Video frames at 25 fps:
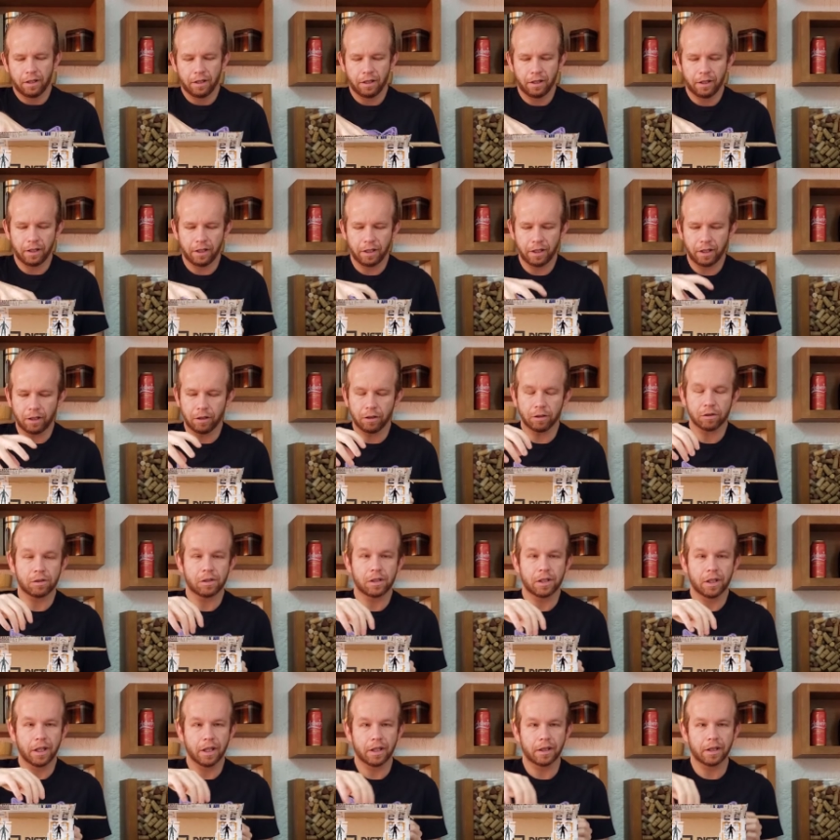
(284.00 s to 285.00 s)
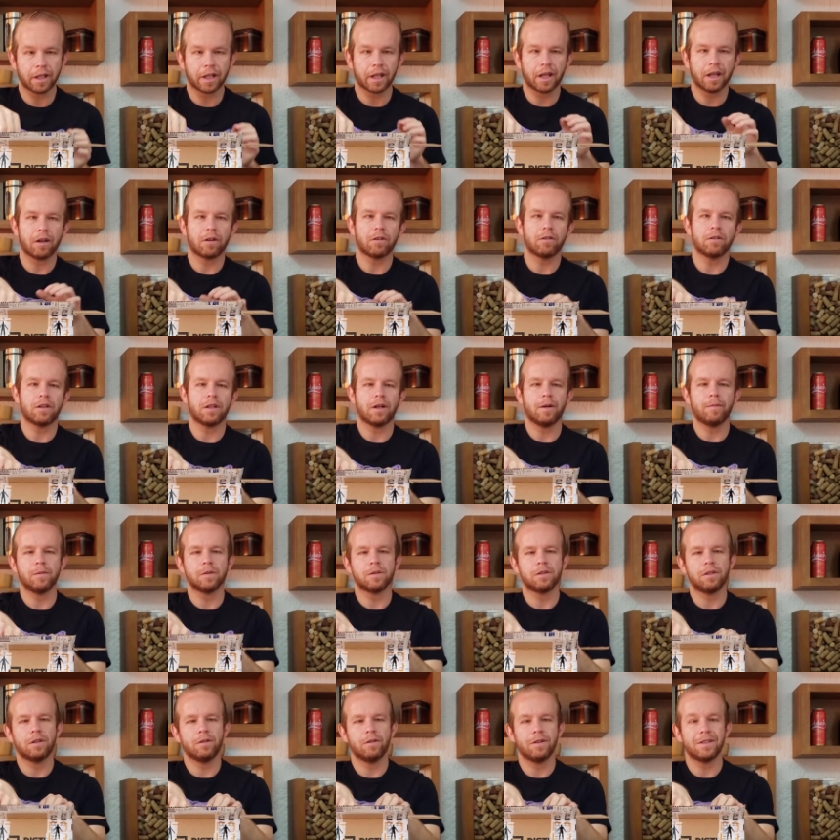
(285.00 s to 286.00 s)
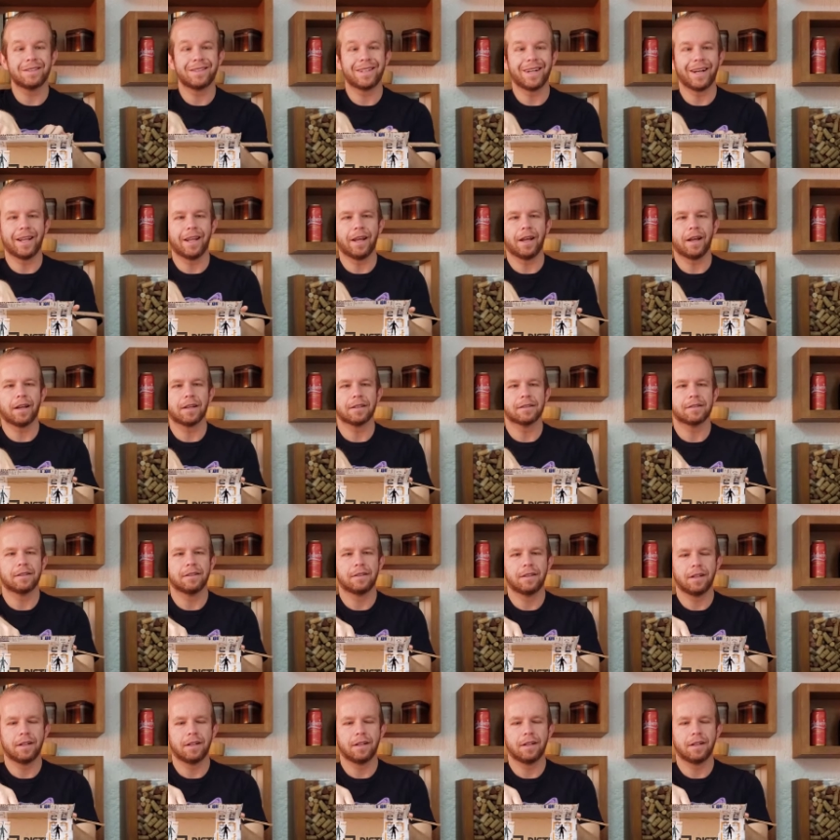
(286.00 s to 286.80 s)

Y lo siguiente que encontramos en nuestra caja se